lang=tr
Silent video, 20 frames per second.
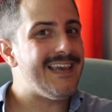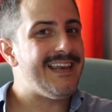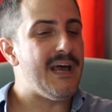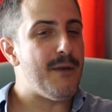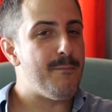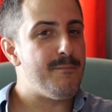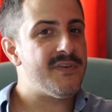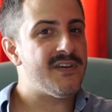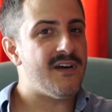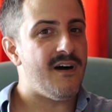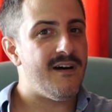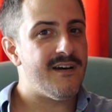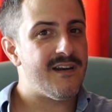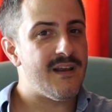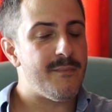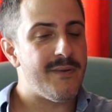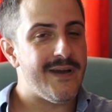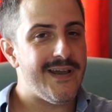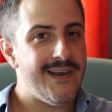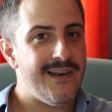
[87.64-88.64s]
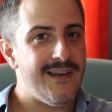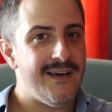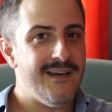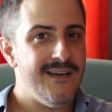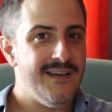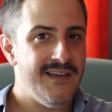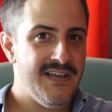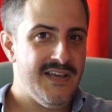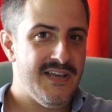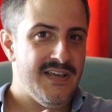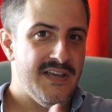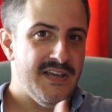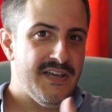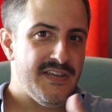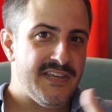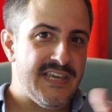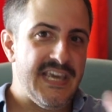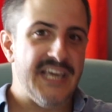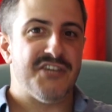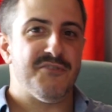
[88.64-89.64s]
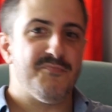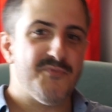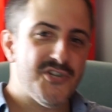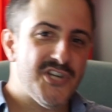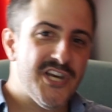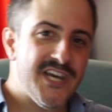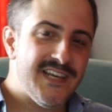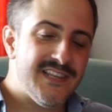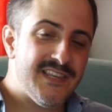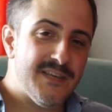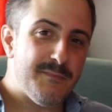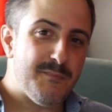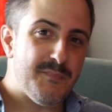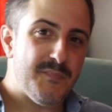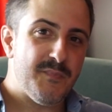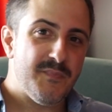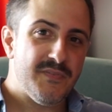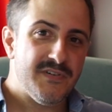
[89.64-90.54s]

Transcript: gelen bir arabayla geçmişe gidip